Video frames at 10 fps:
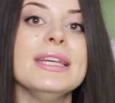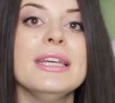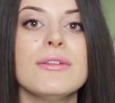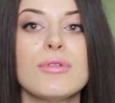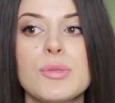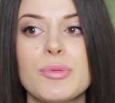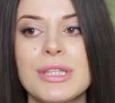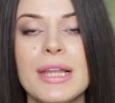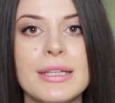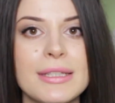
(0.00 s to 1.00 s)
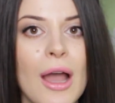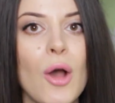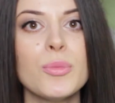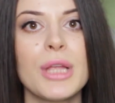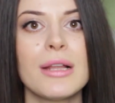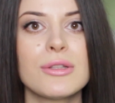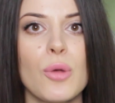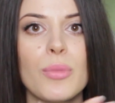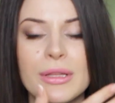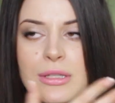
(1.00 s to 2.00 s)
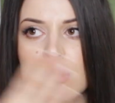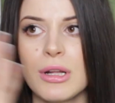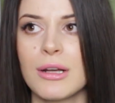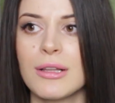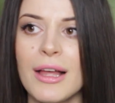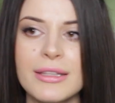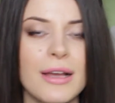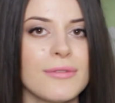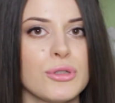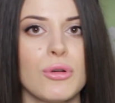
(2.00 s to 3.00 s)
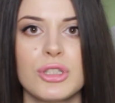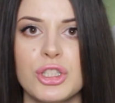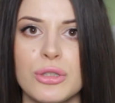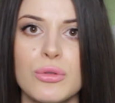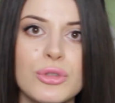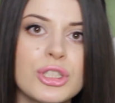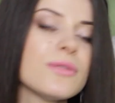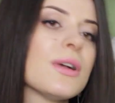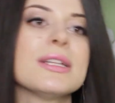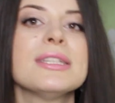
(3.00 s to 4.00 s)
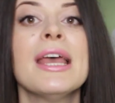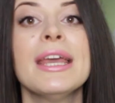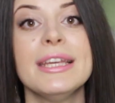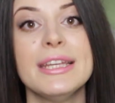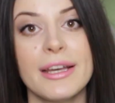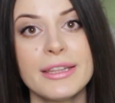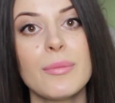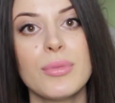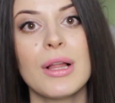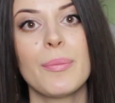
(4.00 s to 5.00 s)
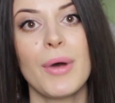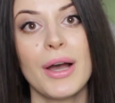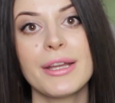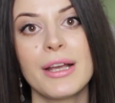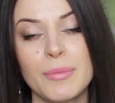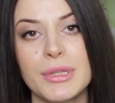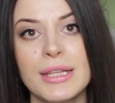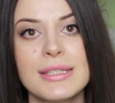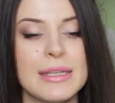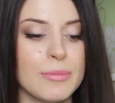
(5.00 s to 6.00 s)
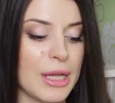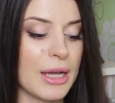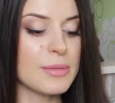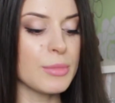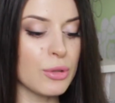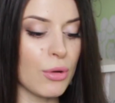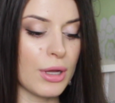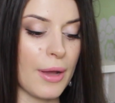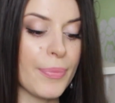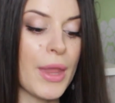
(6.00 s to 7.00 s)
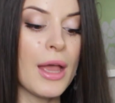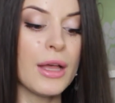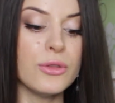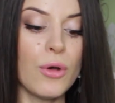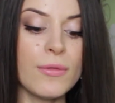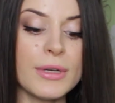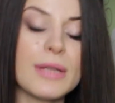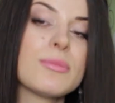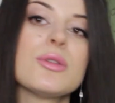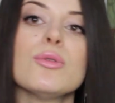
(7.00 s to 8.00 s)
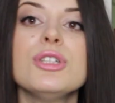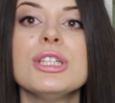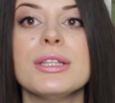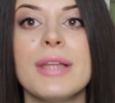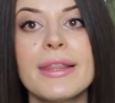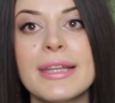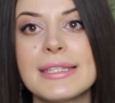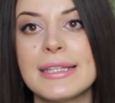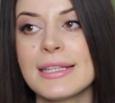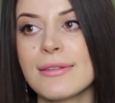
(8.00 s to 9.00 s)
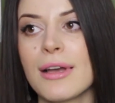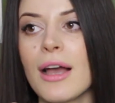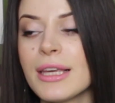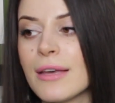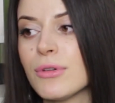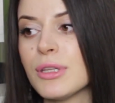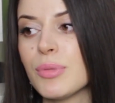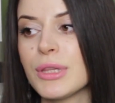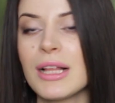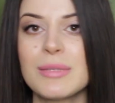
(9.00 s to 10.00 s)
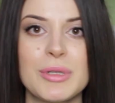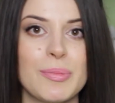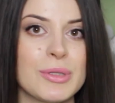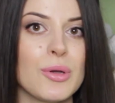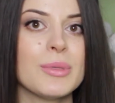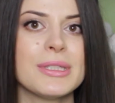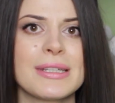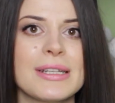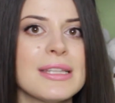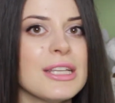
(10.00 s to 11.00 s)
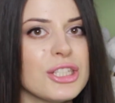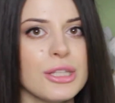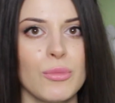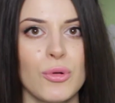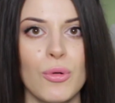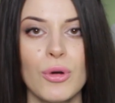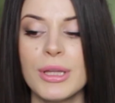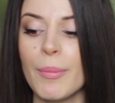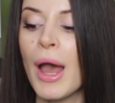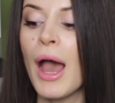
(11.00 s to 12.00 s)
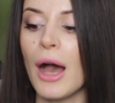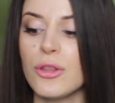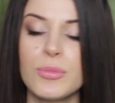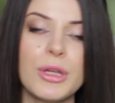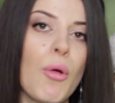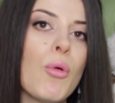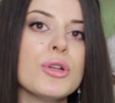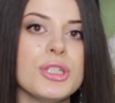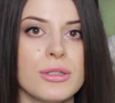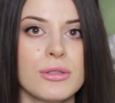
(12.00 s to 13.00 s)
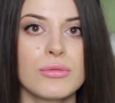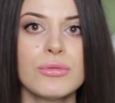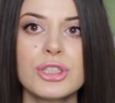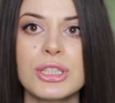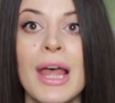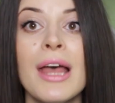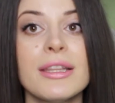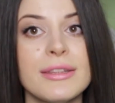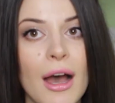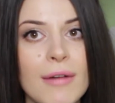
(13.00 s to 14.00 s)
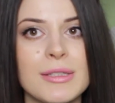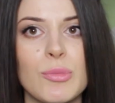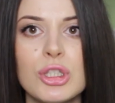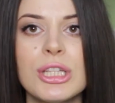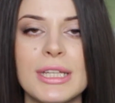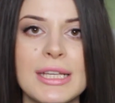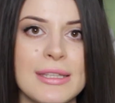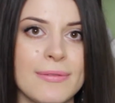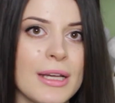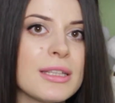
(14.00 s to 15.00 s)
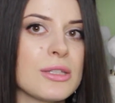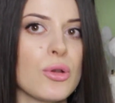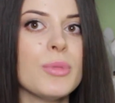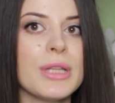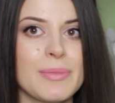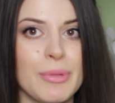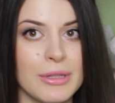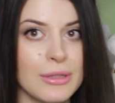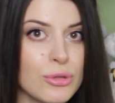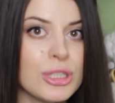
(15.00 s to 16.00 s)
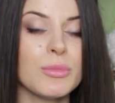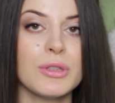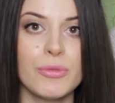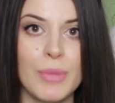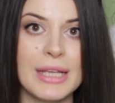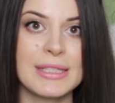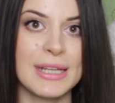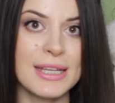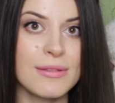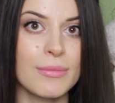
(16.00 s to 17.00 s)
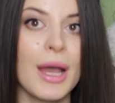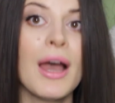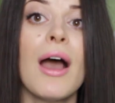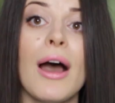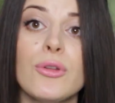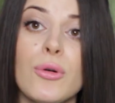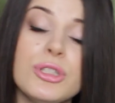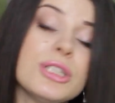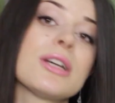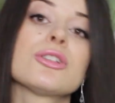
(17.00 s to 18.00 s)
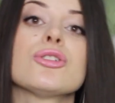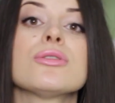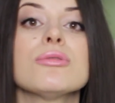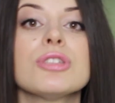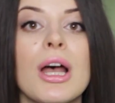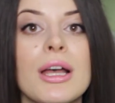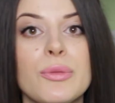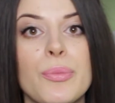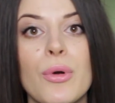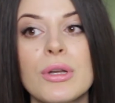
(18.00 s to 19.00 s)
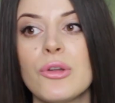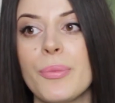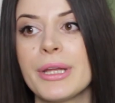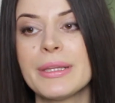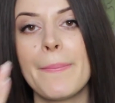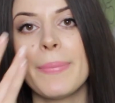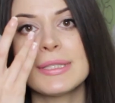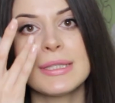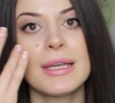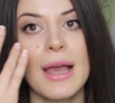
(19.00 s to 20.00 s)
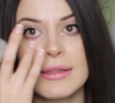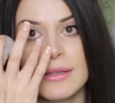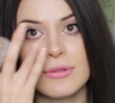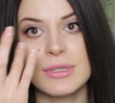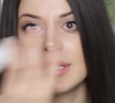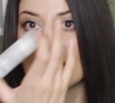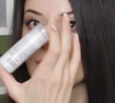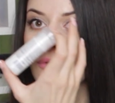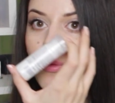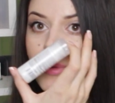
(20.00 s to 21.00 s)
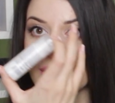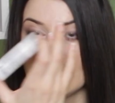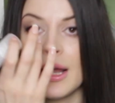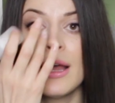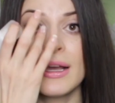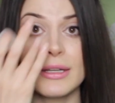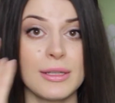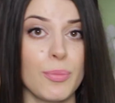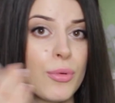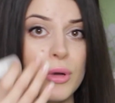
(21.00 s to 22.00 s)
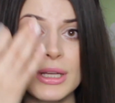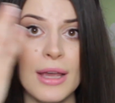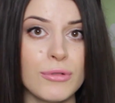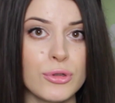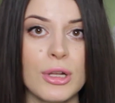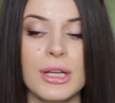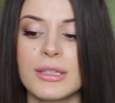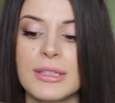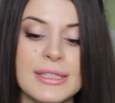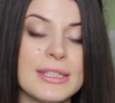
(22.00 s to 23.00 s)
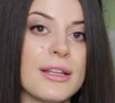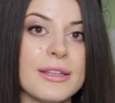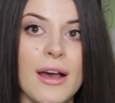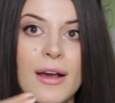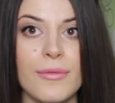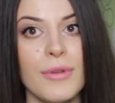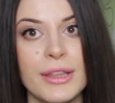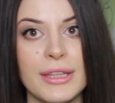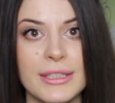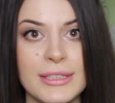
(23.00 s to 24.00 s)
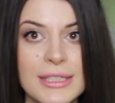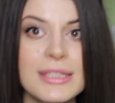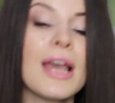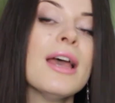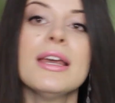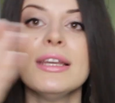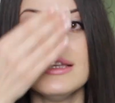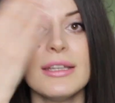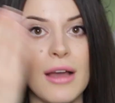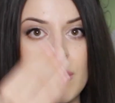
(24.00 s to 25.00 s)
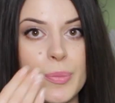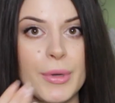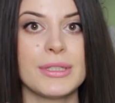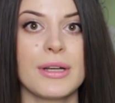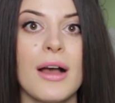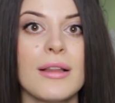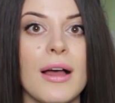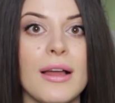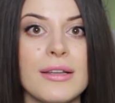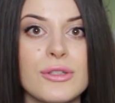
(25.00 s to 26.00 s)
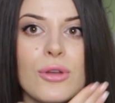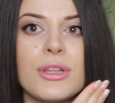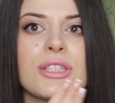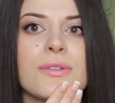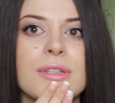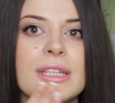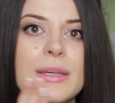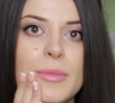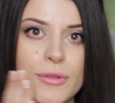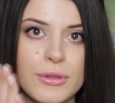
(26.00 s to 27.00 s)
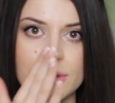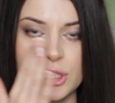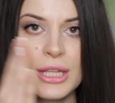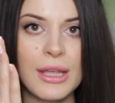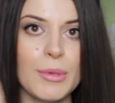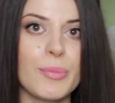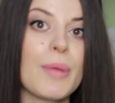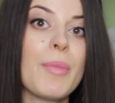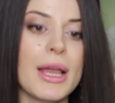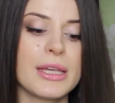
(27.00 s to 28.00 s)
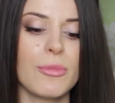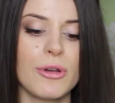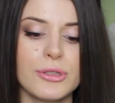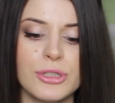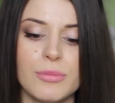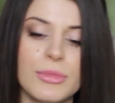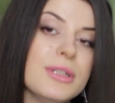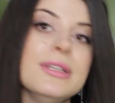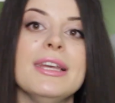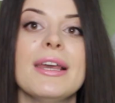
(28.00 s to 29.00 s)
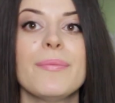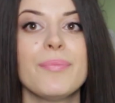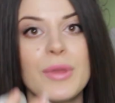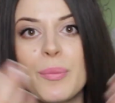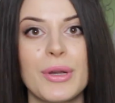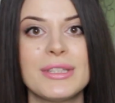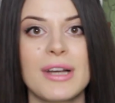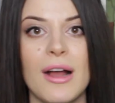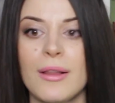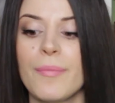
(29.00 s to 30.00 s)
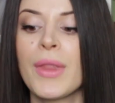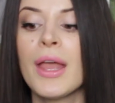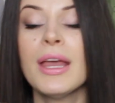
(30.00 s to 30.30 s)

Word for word: И вот спустя три дня у меня лицо было настолько гладкое, все отшелушивалось. И это было по рекомендации именно косметолога. Но в этом случае данное средство, как я его не пыталась приспособить с различным уходом, оно мне очень сушит. Да, возможно, есть эффект, особенно с предыдущими двумя средствами. Оно очень хорошо сужает поры, но при этом постоянно вот здесь в области, где поры я его только наносила на ватный диск и как бы протирала лицо лицо даже вот такими вот движениями промакивающими не протирала.